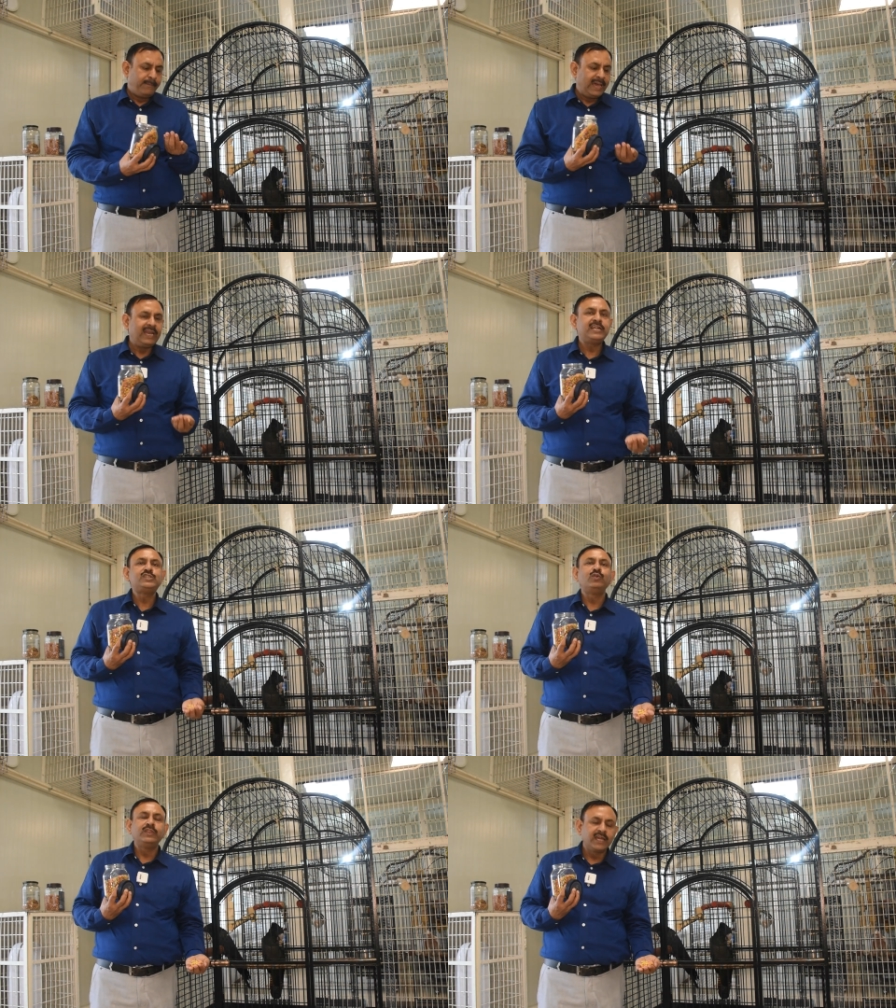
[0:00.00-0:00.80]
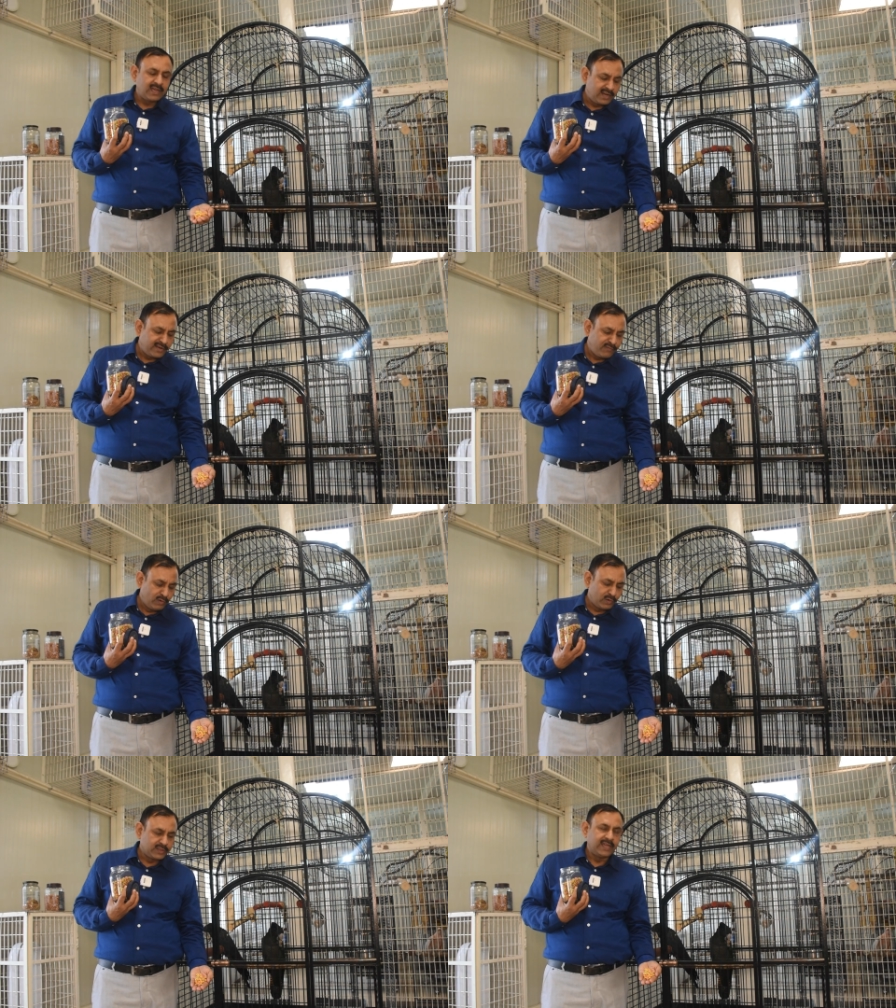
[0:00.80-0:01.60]
पैलेट्स जो होते हैं
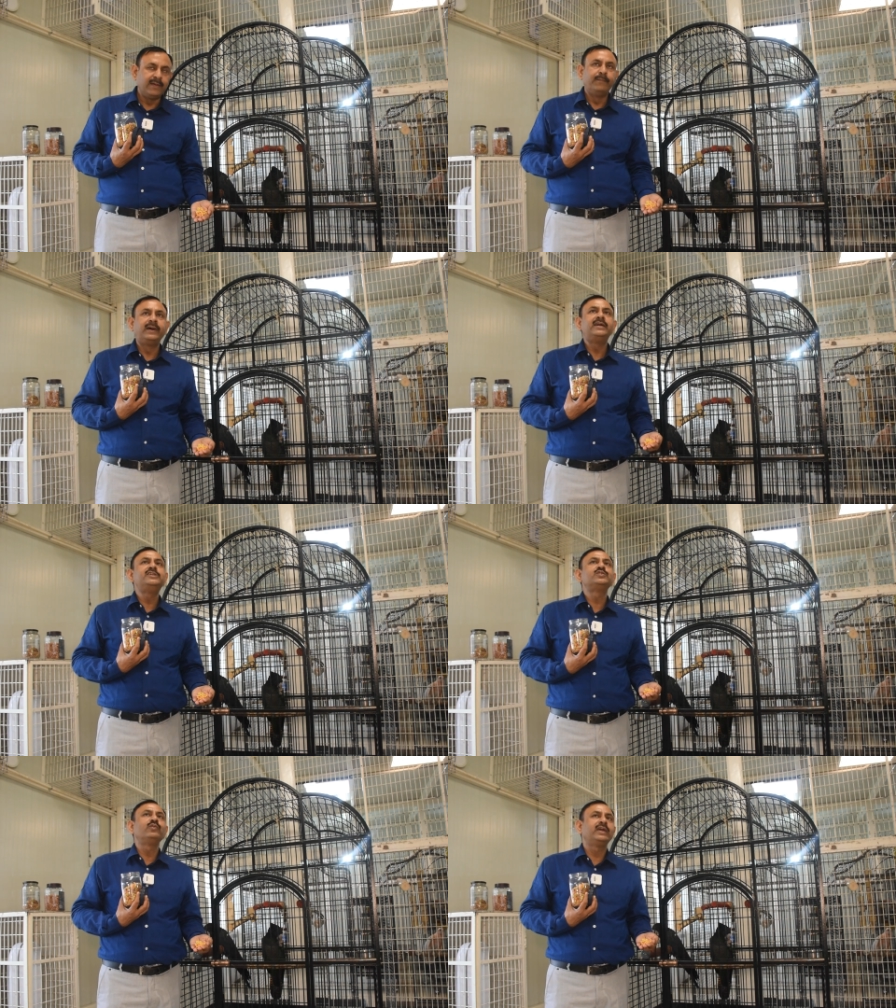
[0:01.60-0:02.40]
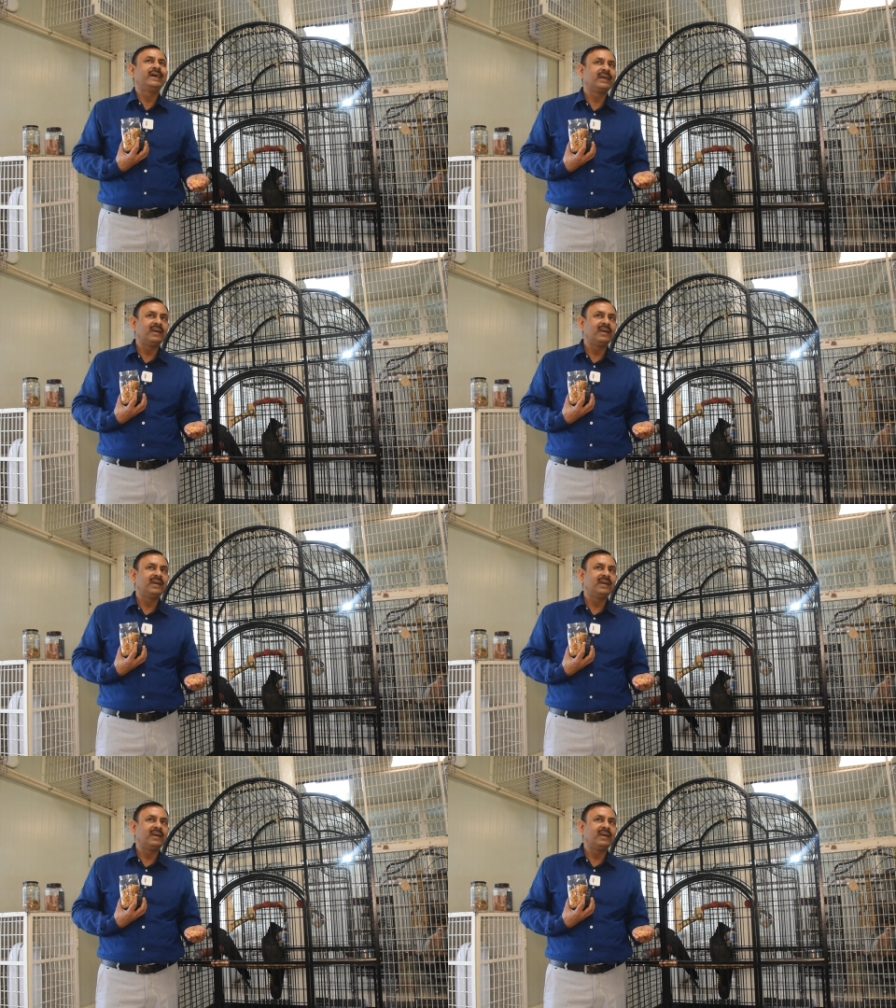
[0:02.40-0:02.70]
कलरफुल होते हैं बर्ड्स को क्या है